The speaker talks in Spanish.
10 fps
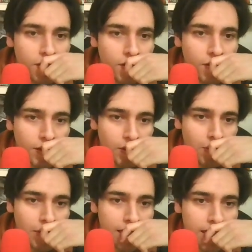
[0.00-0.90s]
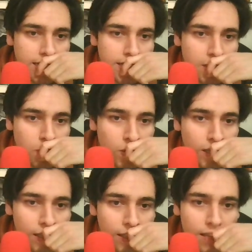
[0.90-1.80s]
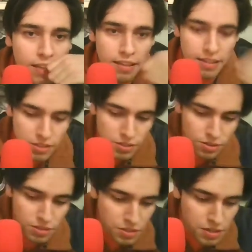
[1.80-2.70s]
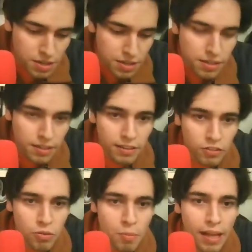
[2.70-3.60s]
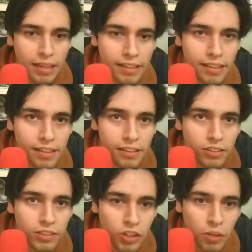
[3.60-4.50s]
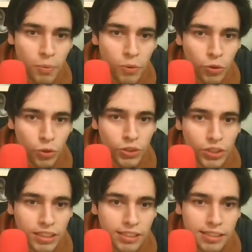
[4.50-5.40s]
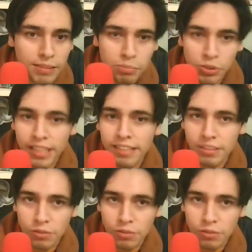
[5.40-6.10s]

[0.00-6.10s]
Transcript: Obviamente es la muerte de Sot. Suma 5 eh, puntos y se pone en segundo